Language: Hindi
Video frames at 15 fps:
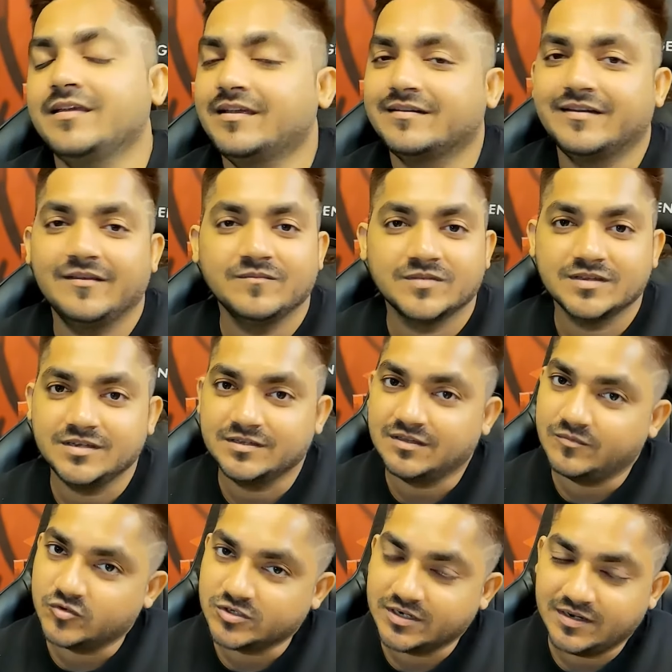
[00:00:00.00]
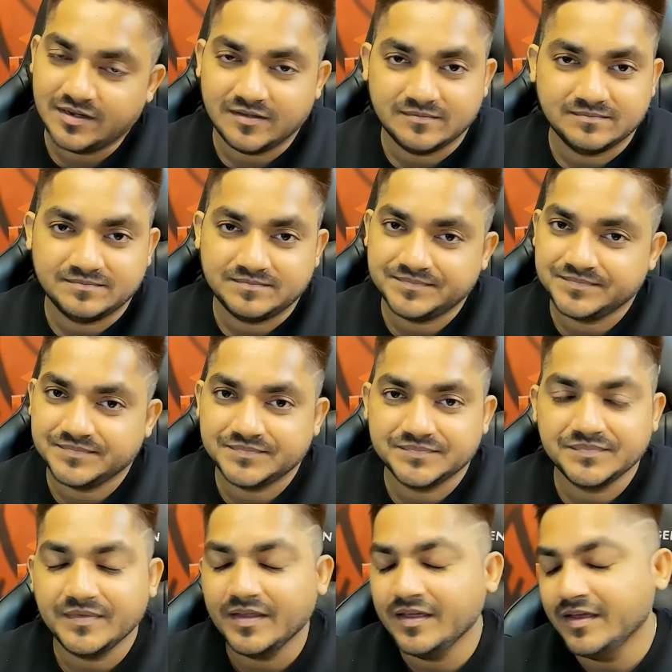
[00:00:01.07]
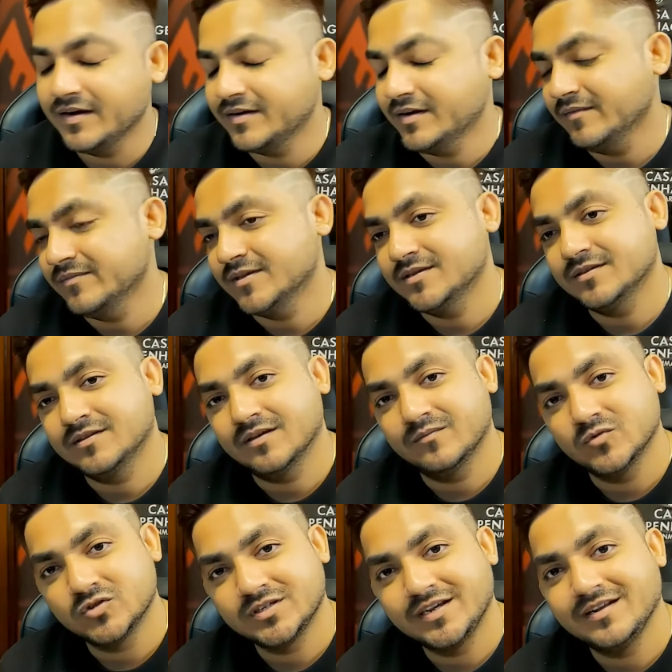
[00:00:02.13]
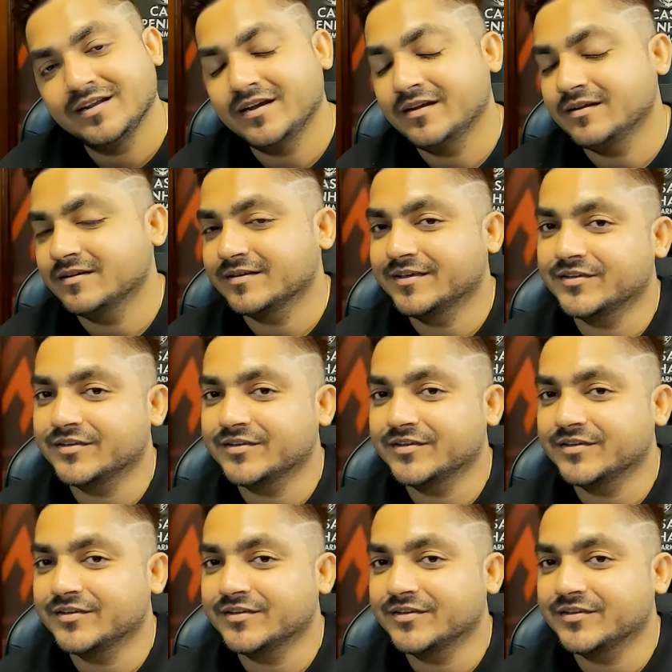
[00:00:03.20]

एक टीम से जीतना मुश्किल है एक टीम से जीतना मुश्किल है